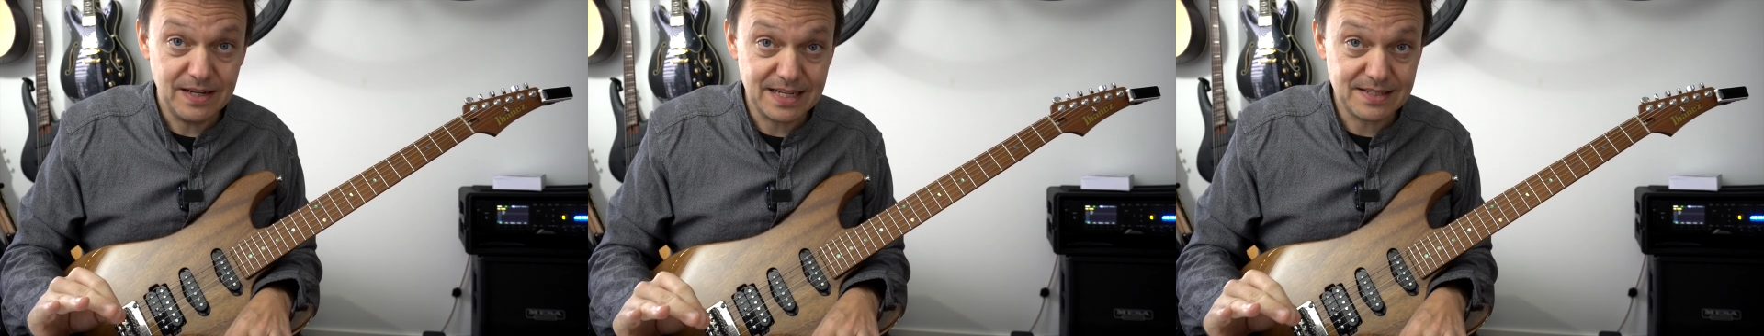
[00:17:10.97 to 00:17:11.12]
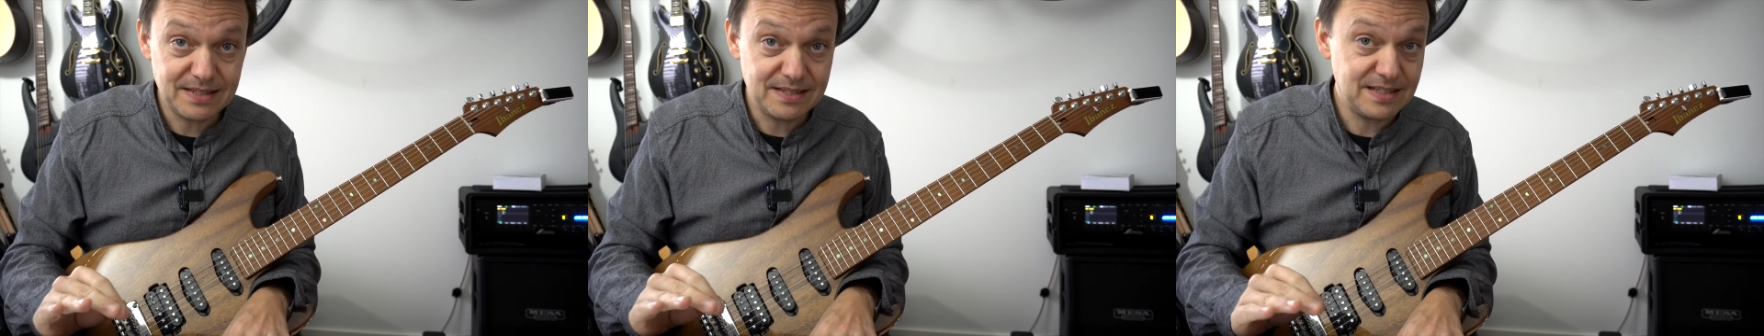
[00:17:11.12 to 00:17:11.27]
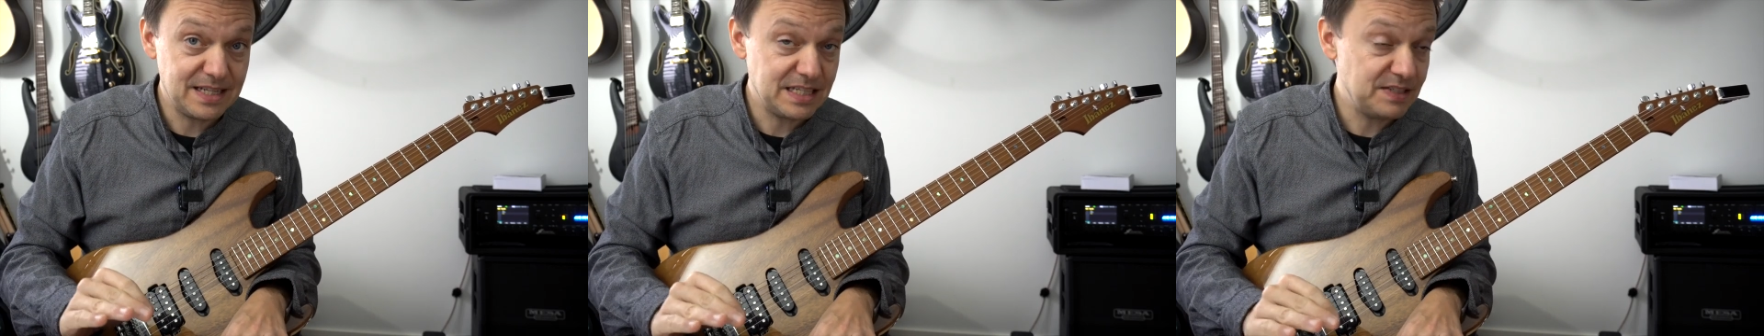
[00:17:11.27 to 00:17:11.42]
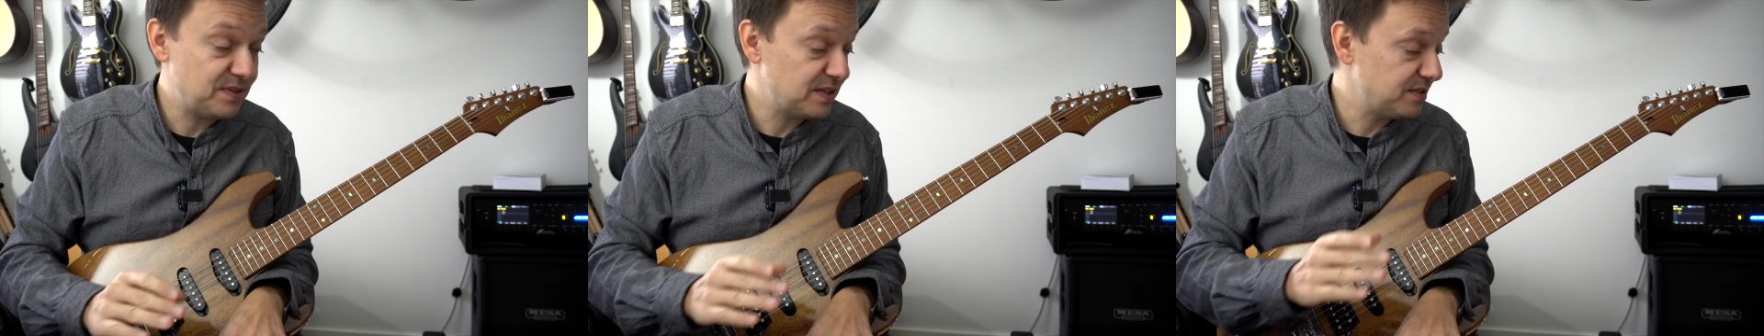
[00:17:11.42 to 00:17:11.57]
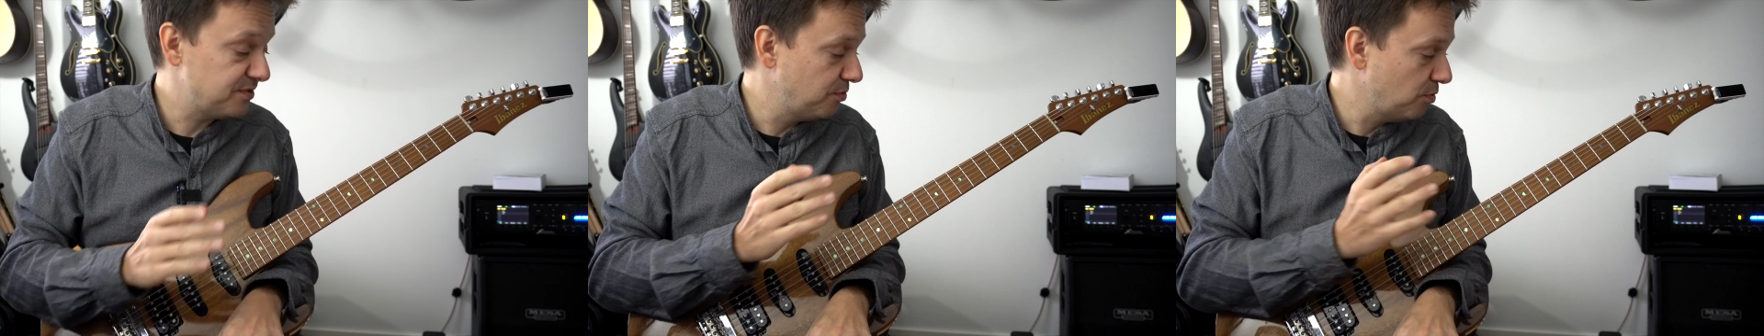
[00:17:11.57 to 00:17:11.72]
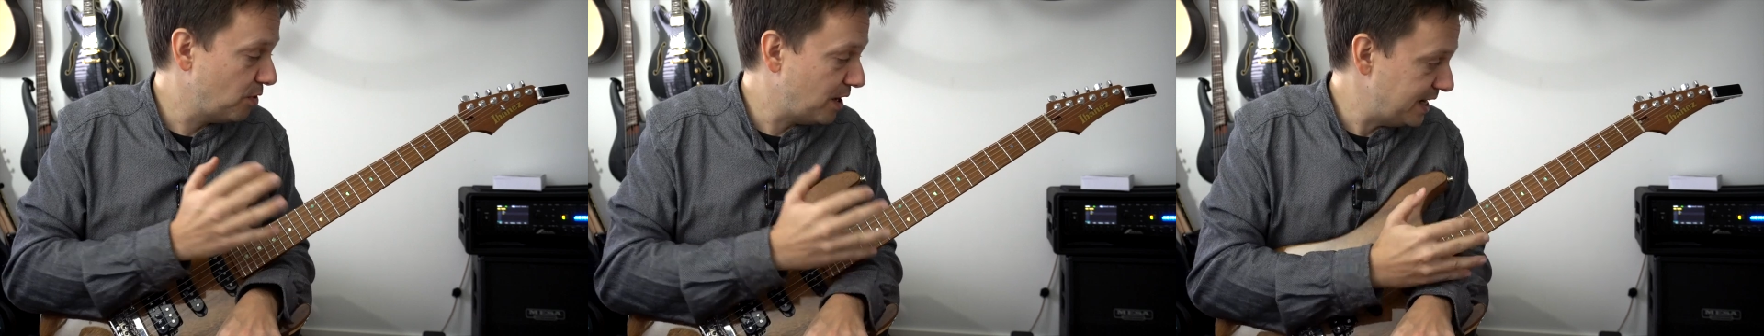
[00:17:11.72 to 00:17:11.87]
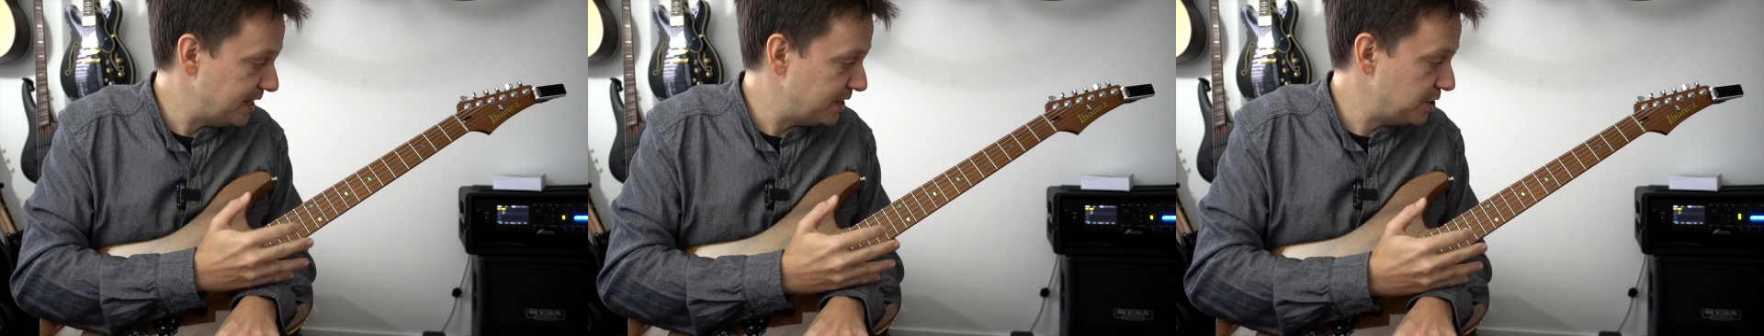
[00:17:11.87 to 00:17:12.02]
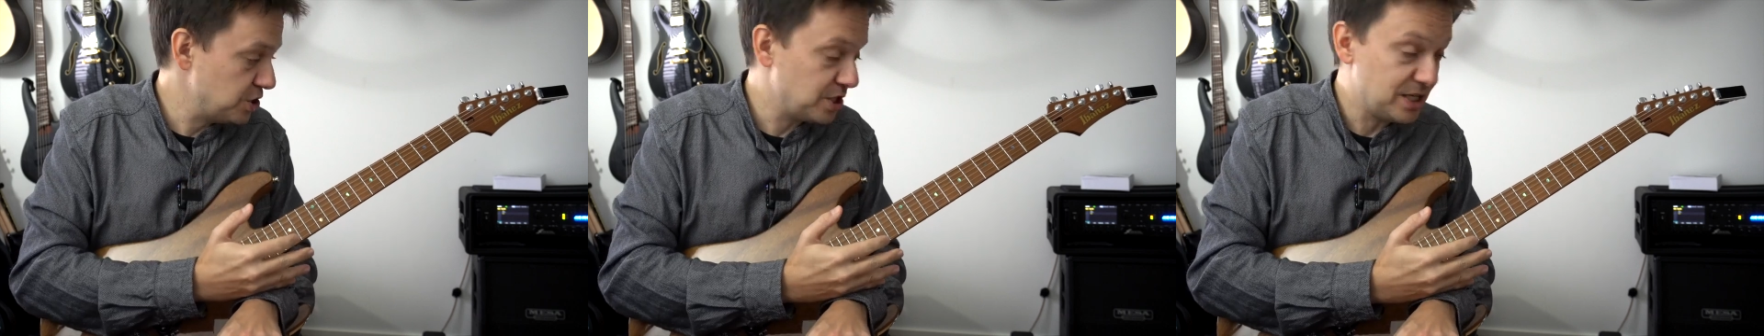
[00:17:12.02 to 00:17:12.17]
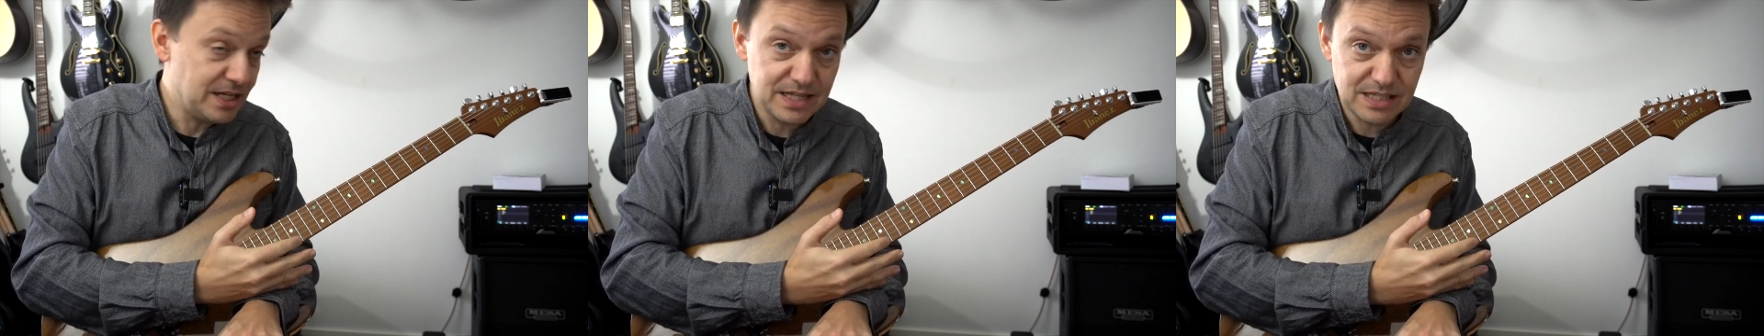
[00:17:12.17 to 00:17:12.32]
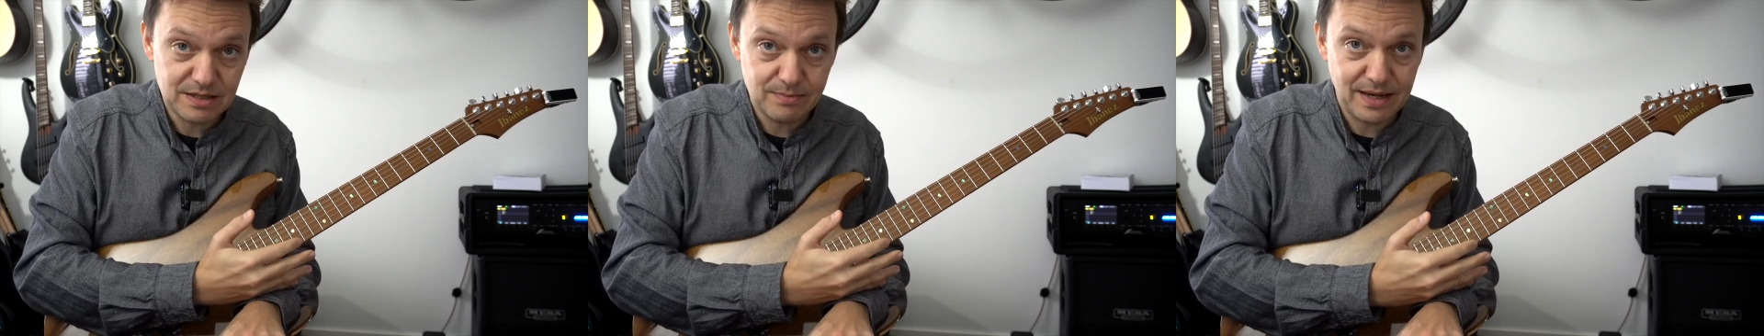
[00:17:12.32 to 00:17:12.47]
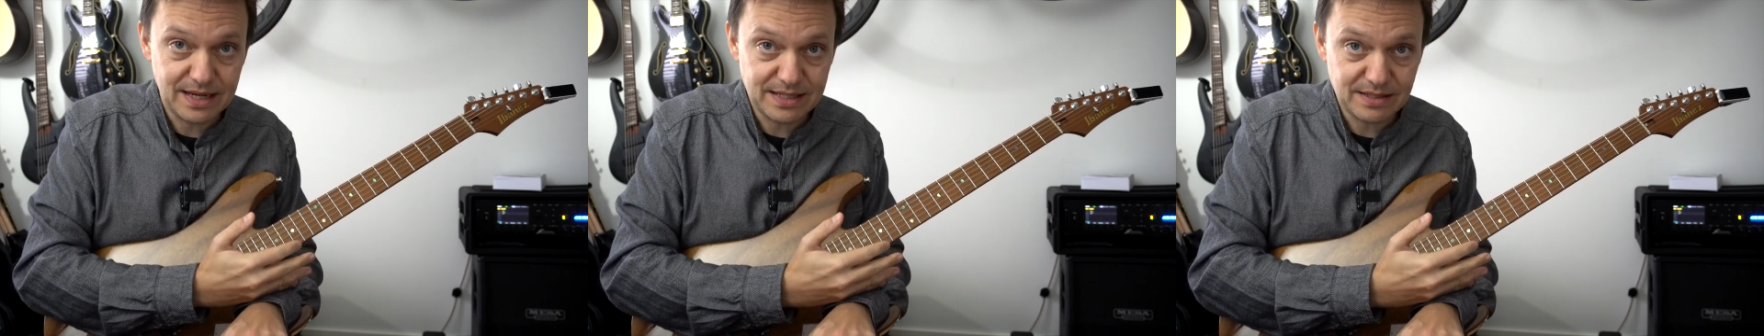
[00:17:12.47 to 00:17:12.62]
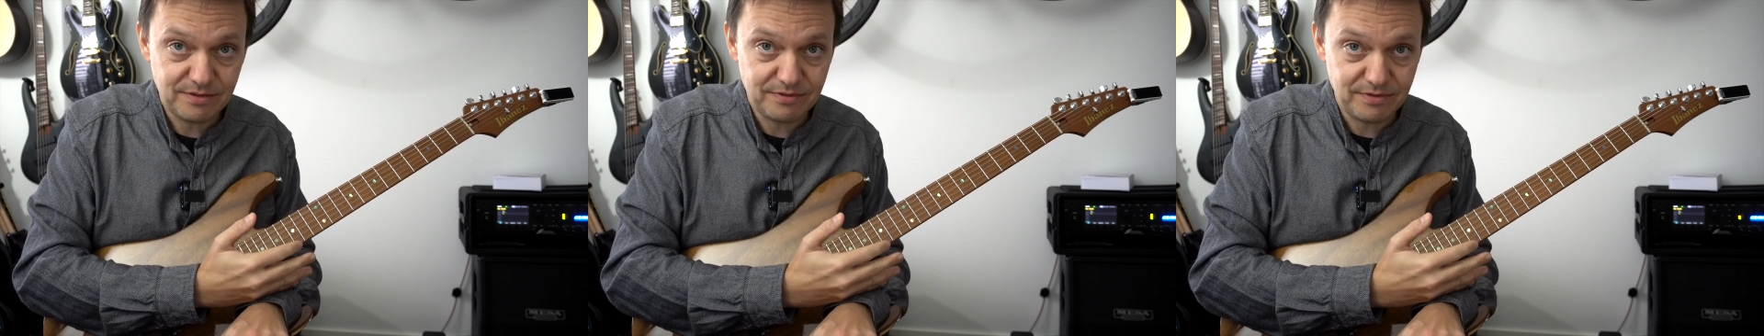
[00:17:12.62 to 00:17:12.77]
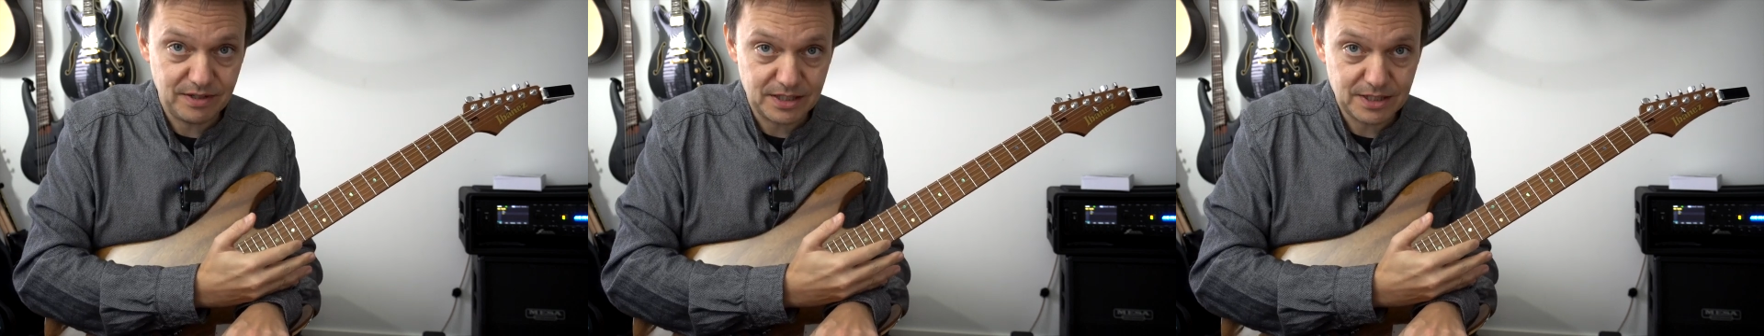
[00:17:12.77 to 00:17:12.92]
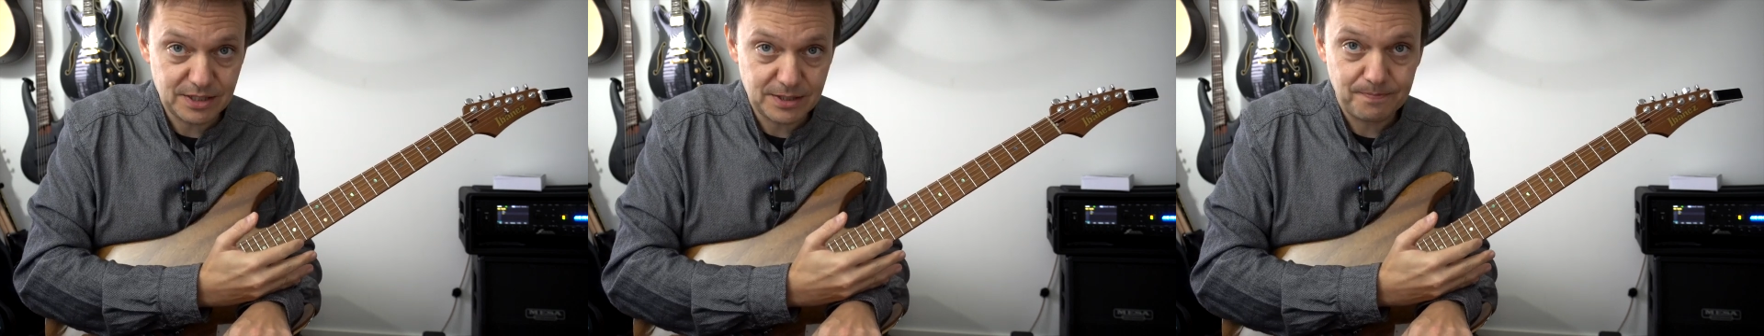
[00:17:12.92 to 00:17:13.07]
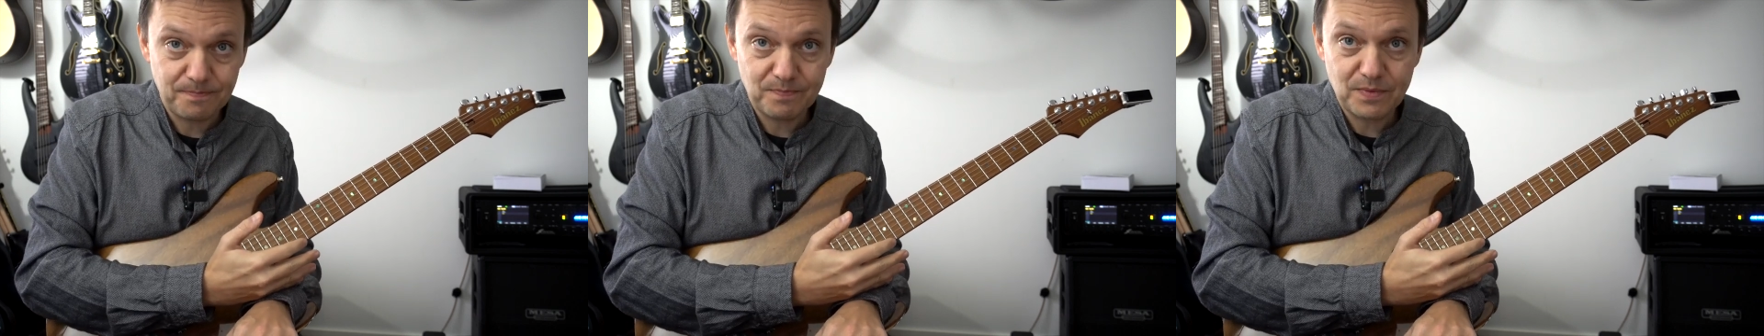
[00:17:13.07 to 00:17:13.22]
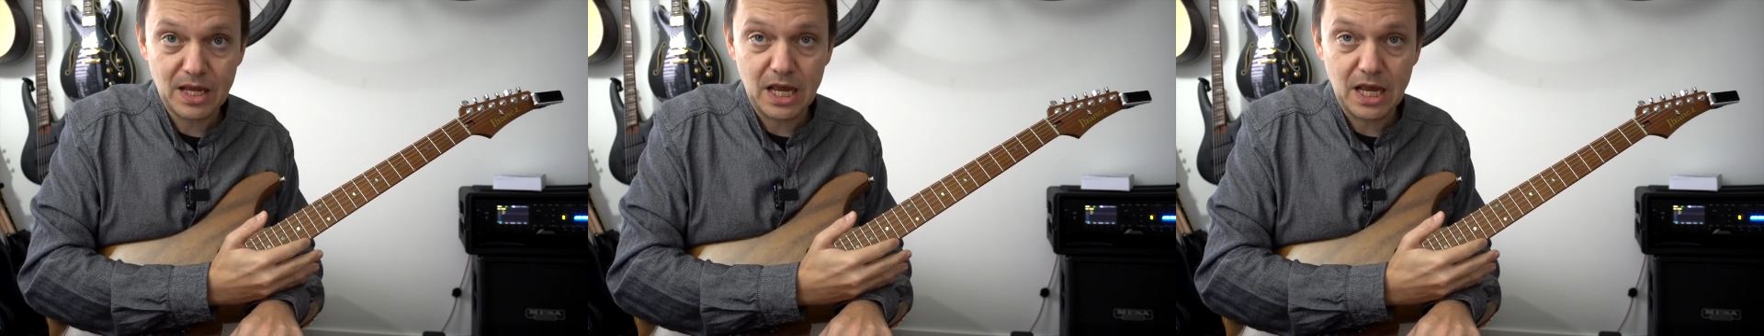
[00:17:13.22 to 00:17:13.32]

Das ist das, was voreingestellt ist im XFX.